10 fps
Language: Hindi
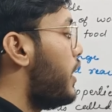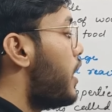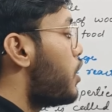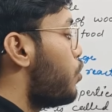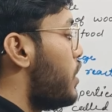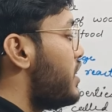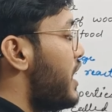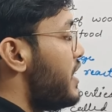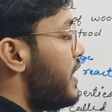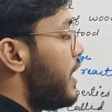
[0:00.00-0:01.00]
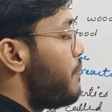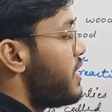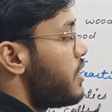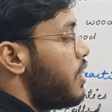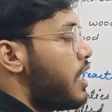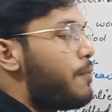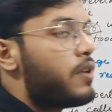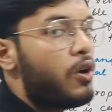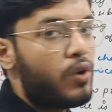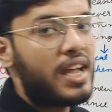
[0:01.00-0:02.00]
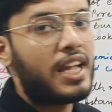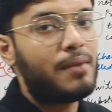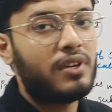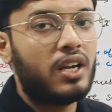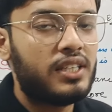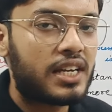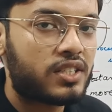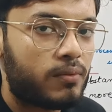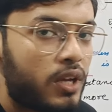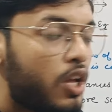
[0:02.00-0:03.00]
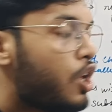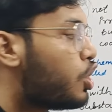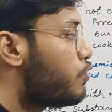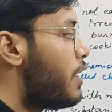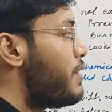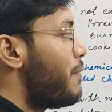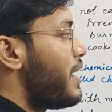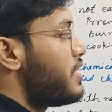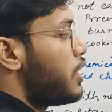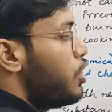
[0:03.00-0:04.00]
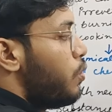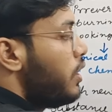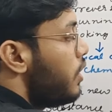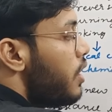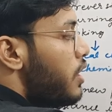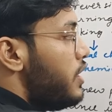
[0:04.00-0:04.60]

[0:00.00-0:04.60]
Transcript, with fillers: ठीक है तो ये चेंज इन टेम्परेचर अगर आपका हो रहा है केमिकल रिएक्शन में तो वहां भी आप कह सकते हो कि